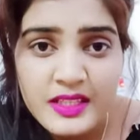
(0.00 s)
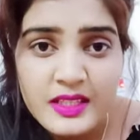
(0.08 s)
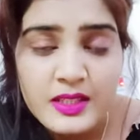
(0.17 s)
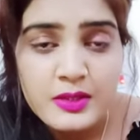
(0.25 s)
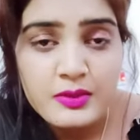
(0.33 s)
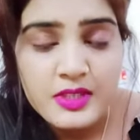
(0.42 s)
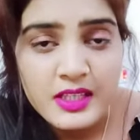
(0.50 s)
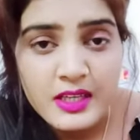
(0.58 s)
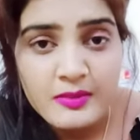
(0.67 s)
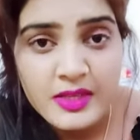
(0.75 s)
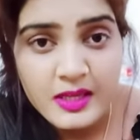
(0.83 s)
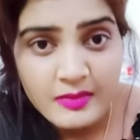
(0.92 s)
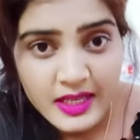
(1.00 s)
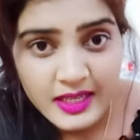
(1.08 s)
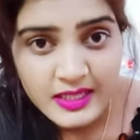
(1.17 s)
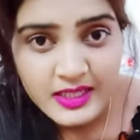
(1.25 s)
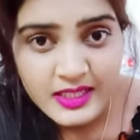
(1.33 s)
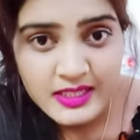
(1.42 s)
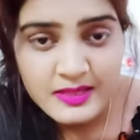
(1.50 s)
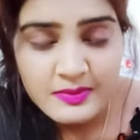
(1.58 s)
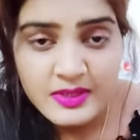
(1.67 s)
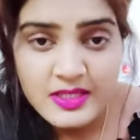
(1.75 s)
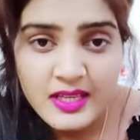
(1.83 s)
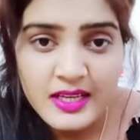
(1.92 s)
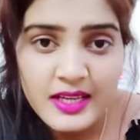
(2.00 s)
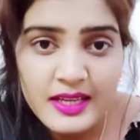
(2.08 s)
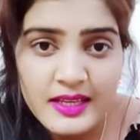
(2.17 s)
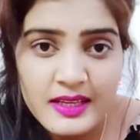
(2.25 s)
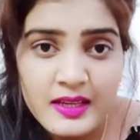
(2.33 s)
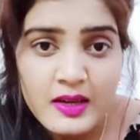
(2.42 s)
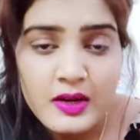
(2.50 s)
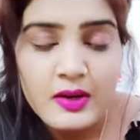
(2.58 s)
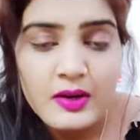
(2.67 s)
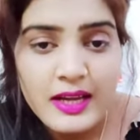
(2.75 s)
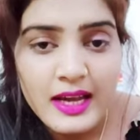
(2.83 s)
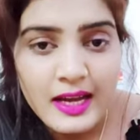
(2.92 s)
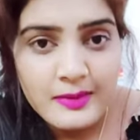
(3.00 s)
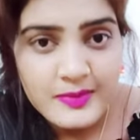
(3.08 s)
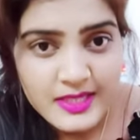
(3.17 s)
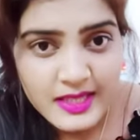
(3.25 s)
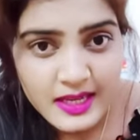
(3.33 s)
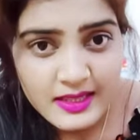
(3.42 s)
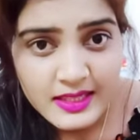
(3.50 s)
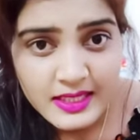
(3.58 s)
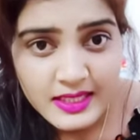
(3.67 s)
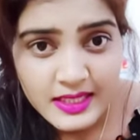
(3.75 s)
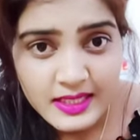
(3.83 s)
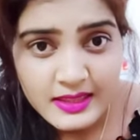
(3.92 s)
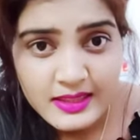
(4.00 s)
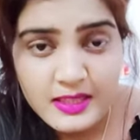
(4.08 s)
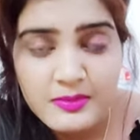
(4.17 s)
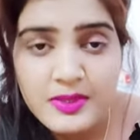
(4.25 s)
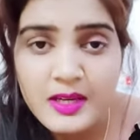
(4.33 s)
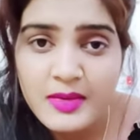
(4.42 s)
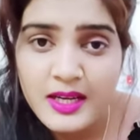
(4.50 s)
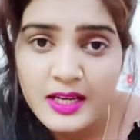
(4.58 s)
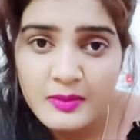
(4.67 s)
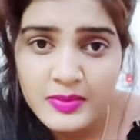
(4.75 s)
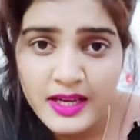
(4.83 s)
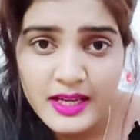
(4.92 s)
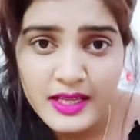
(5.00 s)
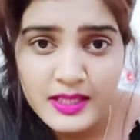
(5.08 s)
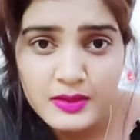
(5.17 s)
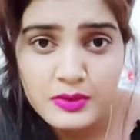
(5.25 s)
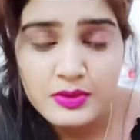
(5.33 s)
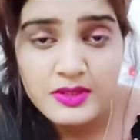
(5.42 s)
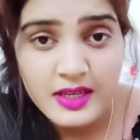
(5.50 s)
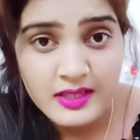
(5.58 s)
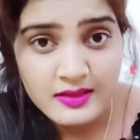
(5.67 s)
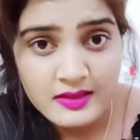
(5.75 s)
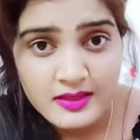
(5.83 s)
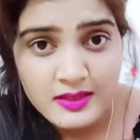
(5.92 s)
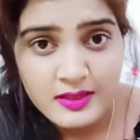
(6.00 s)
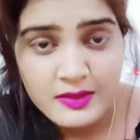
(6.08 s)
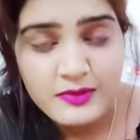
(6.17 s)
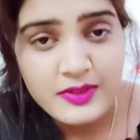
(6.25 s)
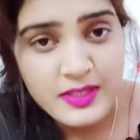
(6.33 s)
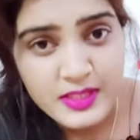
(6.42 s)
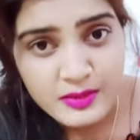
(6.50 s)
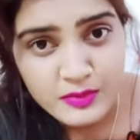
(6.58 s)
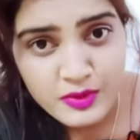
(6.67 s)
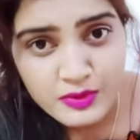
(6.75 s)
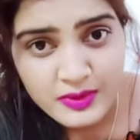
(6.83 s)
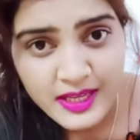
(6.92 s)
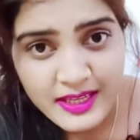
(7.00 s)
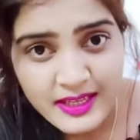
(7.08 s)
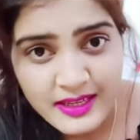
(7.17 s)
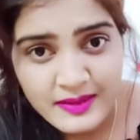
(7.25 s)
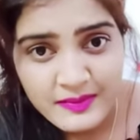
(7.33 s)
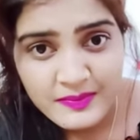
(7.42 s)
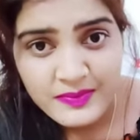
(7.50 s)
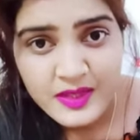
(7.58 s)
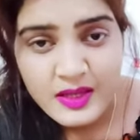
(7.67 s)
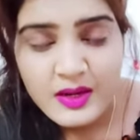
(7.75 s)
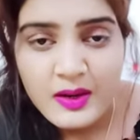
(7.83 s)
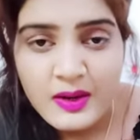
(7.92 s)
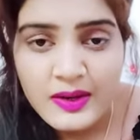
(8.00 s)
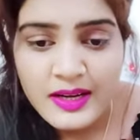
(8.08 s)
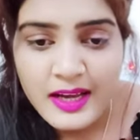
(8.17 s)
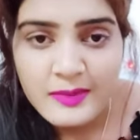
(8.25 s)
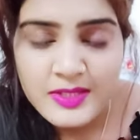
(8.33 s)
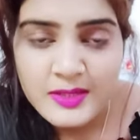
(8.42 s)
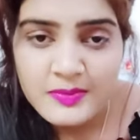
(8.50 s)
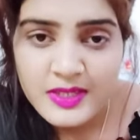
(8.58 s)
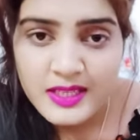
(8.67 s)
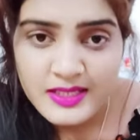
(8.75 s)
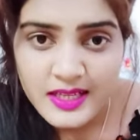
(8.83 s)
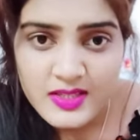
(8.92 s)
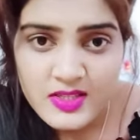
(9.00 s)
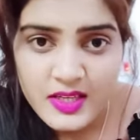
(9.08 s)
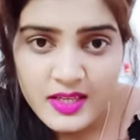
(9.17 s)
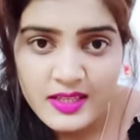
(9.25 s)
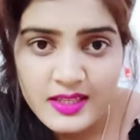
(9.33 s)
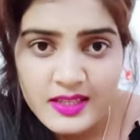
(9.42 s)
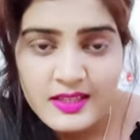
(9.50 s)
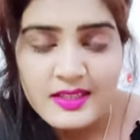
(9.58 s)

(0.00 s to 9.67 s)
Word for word: क्योंकि हमें हमारा देश बचाना है और आप साथ देंगे तभी हमारा प्यारा हिंदुस्तान फिर से मुस्कुराएगा और आप सबका साथ चाहिए